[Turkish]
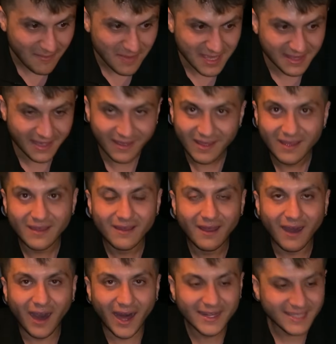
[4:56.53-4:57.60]
miydi?
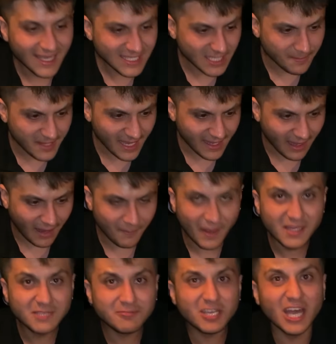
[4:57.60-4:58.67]
Arkadaşlar bir dakika
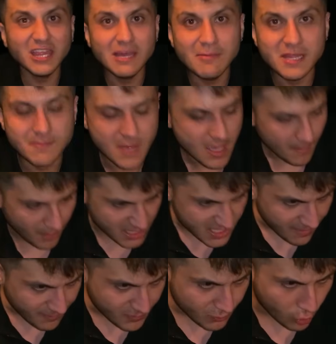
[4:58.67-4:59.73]
ben hiçbir şey anlamadım.
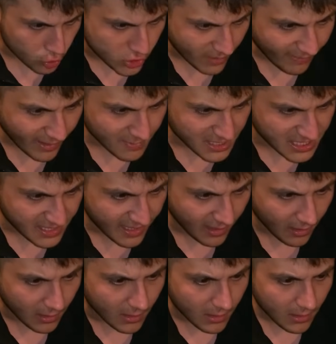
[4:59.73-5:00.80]
Başka bir dosya var mı içinde
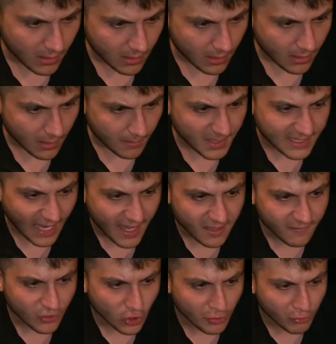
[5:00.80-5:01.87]
ya? Bir
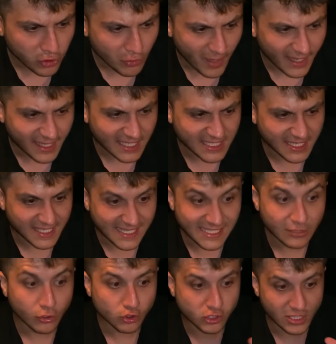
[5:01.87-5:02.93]
tane video buldum arkadaşlar
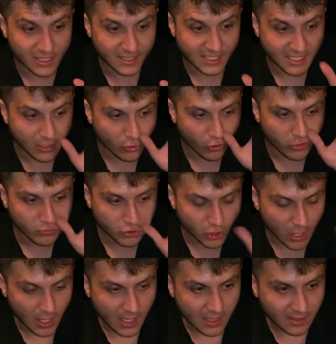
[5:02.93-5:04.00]
gizli dosyaların içine koymuş.
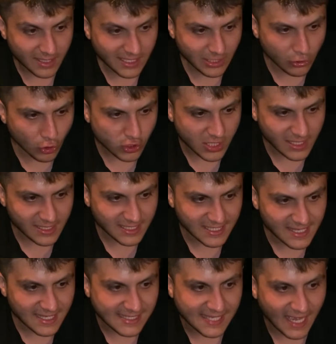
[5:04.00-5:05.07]
Gizli dosyaların
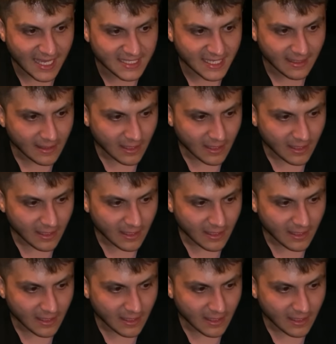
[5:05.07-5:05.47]
içinde sadece